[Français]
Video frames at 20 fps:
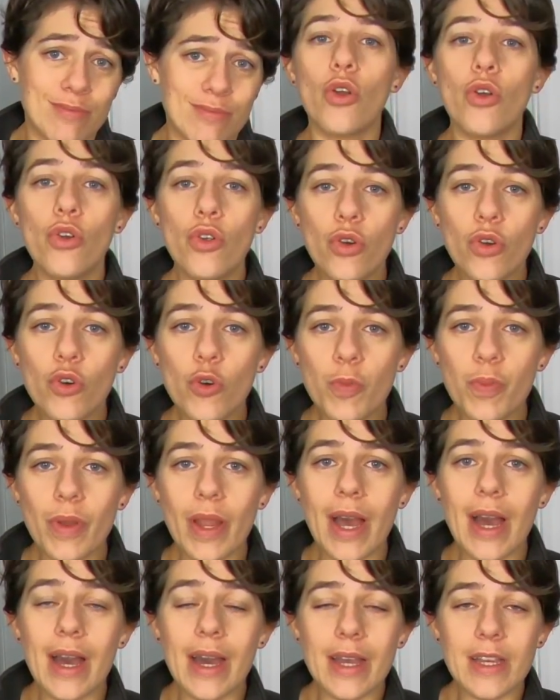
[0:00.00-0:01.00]
Le couple
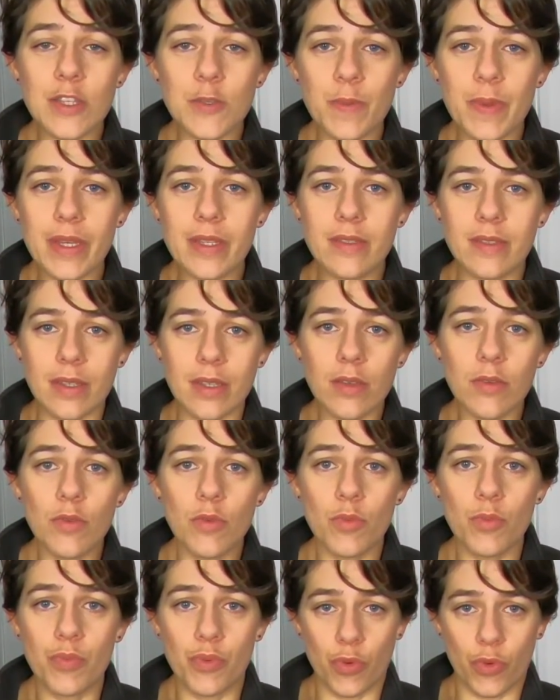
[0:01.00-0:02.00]
à
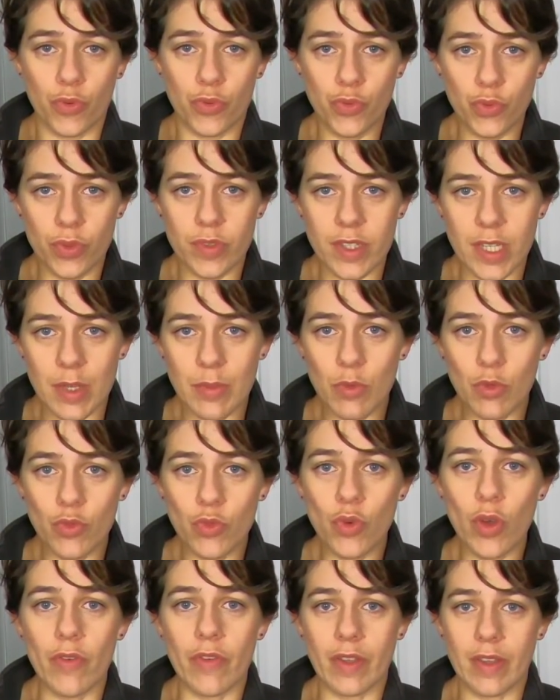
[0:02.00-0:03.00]
respecter pour toutes ces
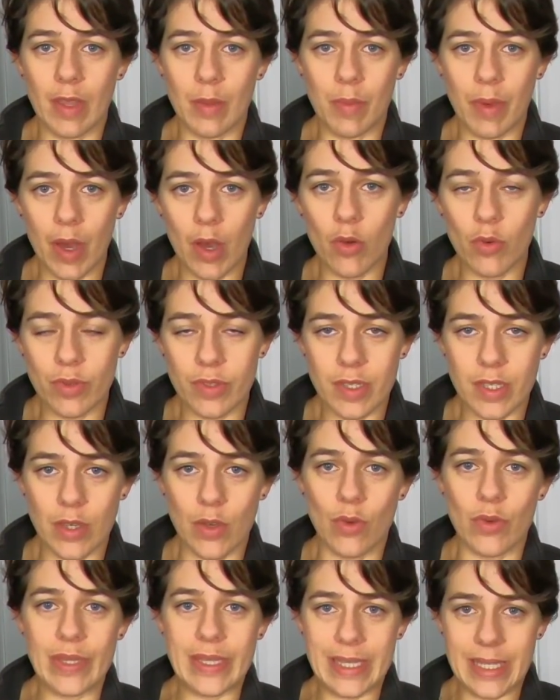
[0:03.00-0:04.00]
motos avec des bras
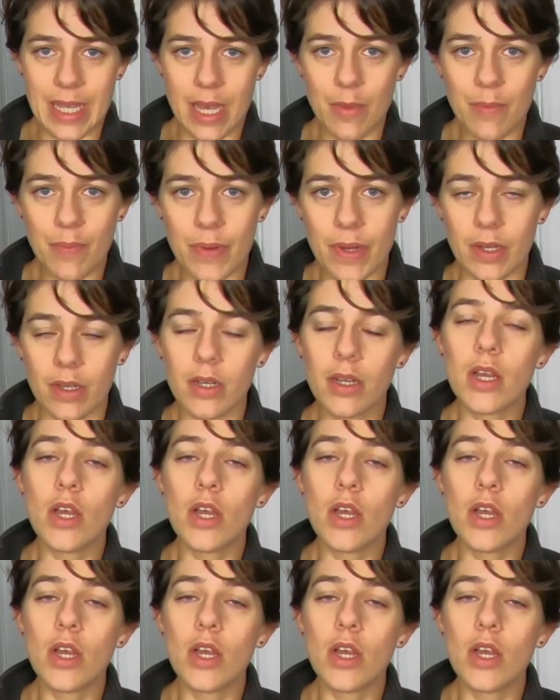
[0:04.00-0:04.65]
oscillants simples